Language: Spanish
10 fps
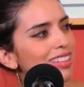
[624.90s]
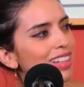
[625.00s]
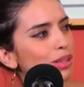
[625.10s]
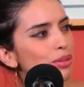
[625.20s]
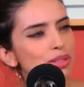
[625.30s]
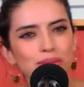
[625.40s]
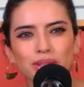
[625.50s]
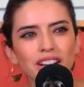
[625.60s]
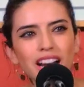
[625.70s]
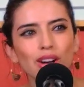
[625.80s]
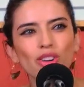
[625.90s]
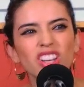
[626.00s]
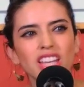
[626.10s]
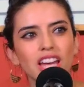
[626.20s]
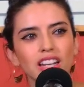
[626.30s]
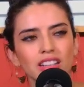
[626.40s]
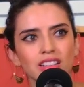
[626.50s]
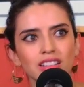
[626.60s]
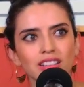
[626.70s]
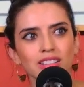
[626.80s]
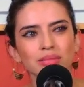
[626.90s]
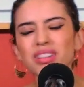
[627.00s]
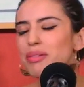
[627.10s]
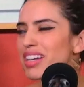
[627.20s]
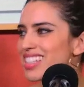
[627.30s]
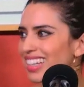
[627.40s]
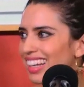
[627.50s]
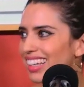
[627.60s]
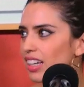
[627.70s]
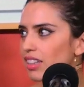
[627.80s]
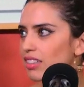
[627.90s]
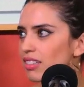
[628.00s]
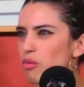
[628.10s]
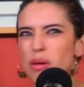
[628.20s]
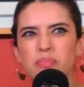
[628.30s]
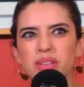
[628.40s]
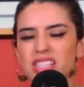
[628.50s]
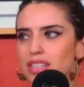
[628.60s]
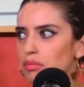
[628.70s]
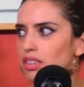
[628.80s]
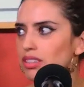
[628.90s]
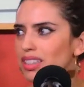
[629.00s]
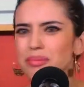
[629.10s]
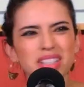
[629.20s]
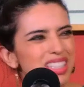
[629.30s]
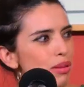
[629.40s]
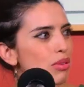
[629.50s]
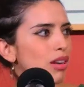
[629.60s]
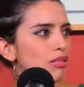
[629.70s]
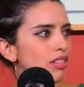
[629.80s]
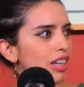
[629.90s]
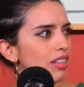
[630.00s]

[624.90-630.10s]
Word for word: que tu exnovio llegara con quién. Una brasileña, guapísima, que además sea buena onda.